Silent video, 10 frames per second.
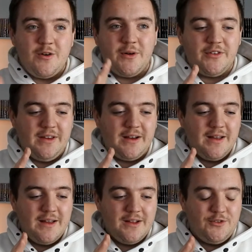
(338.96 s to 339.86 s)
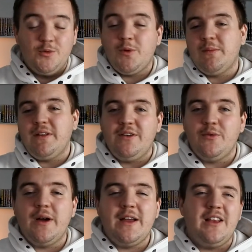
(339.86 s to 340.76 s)
comment dire, tout le monde m'a dit
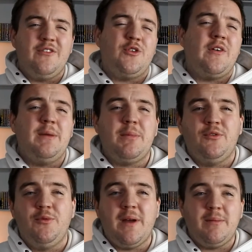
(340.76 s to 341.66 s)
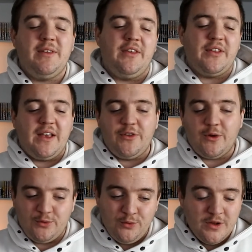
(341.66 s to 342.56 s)
ouais, tu vas les points du permis, c'est
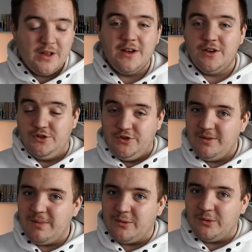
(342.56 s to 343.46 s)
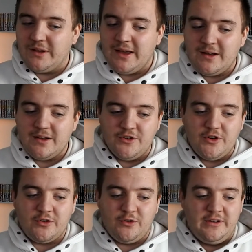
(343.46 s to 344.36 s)
stressant et tout. Je dis pas le contraire.
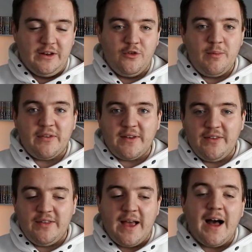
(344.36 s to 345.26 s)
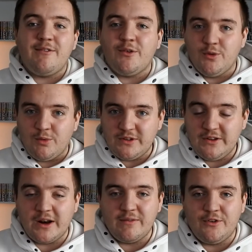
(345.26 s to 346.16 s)
Genre, j'étais super stressé avant de
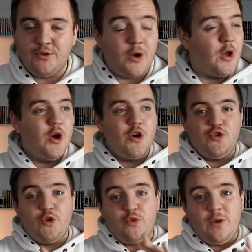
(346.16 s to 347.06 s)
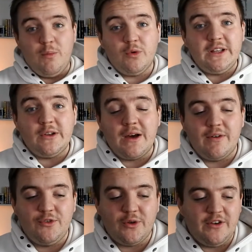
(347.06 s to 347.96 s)
monter dans la voiture. Je suis monté dans la
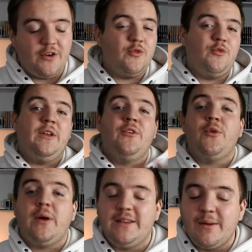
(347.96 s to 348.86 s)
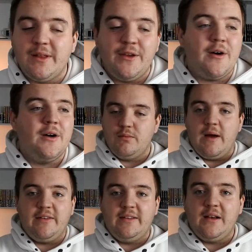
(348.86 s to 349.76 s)
voiture, les gens, vous faites une story time d'ailleurs.
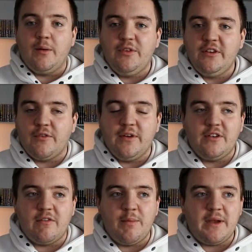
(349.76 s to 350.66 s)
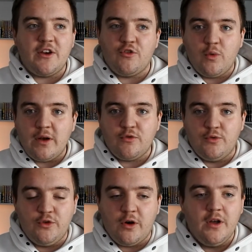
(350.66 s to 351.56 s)
Bah, c'était comme si en fait j'avais pris un joint, je
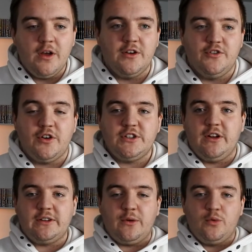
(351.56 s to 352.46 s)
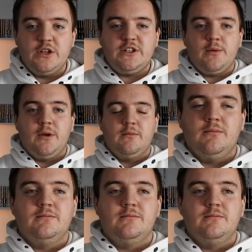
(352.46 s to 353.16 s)
vous jure. Genre, j'étais en train de rouler, je mode.